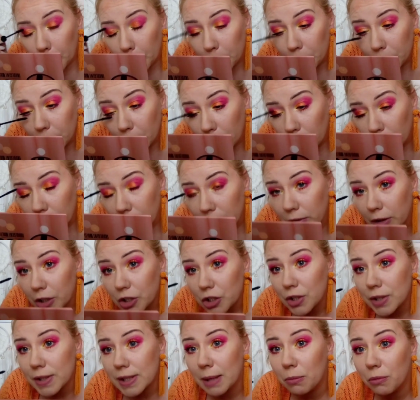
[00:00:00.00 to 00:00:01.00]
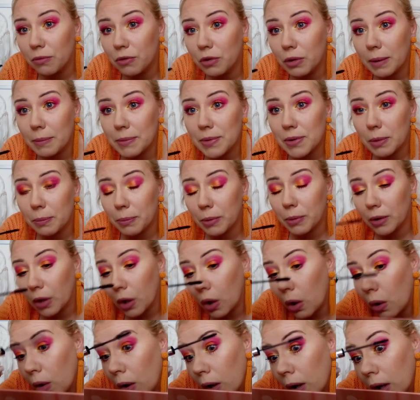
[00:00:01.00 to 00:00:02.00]
No i właśnie zamówiłam sobie
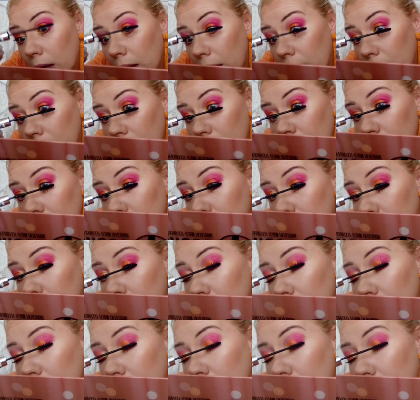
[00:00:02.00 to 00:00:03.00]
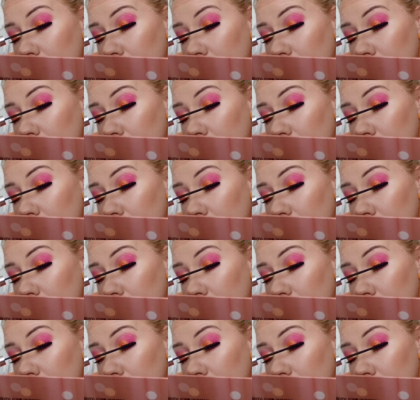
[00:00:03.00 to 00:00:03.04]
to yy,